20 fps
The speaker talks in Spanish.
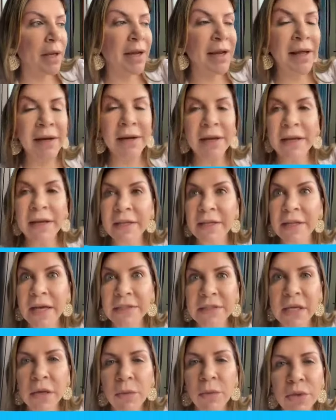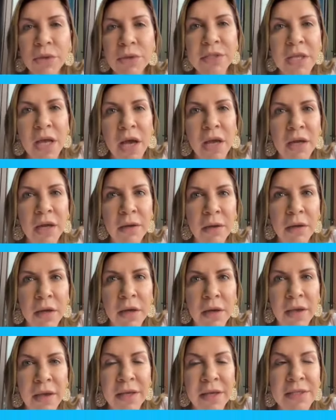la realidad ya cuando estaban en,
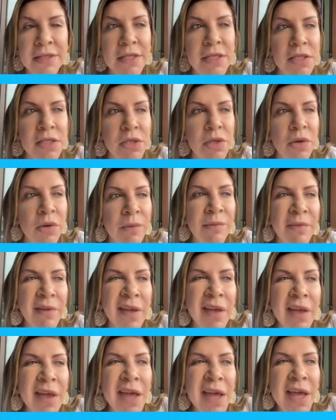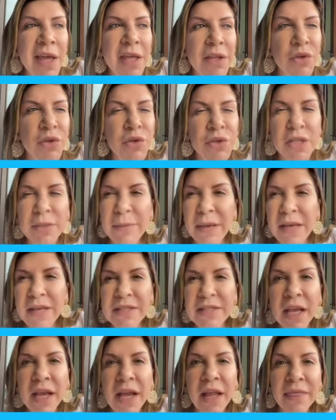ejercicio. Entonces me
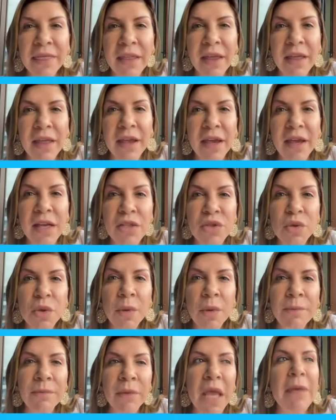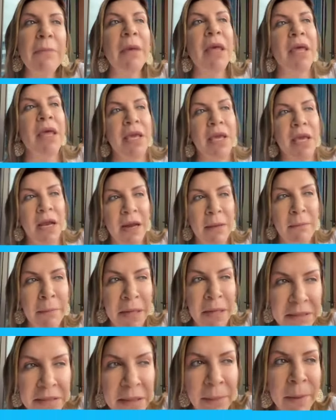desencanté de eso y me dediqué a la
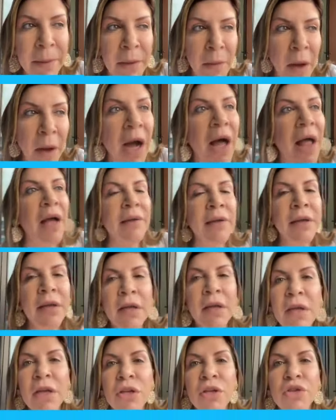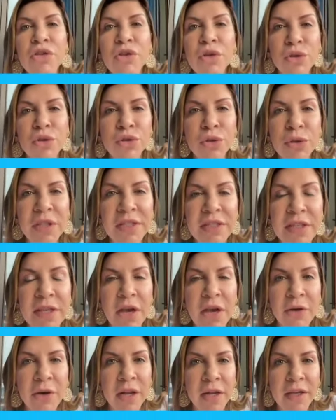empresa privada. Yo soy
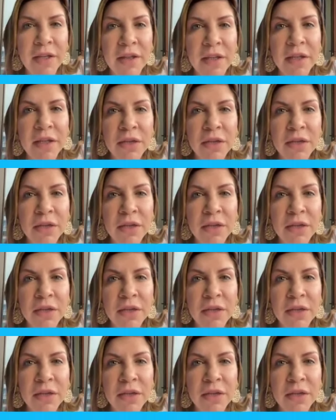diseñadora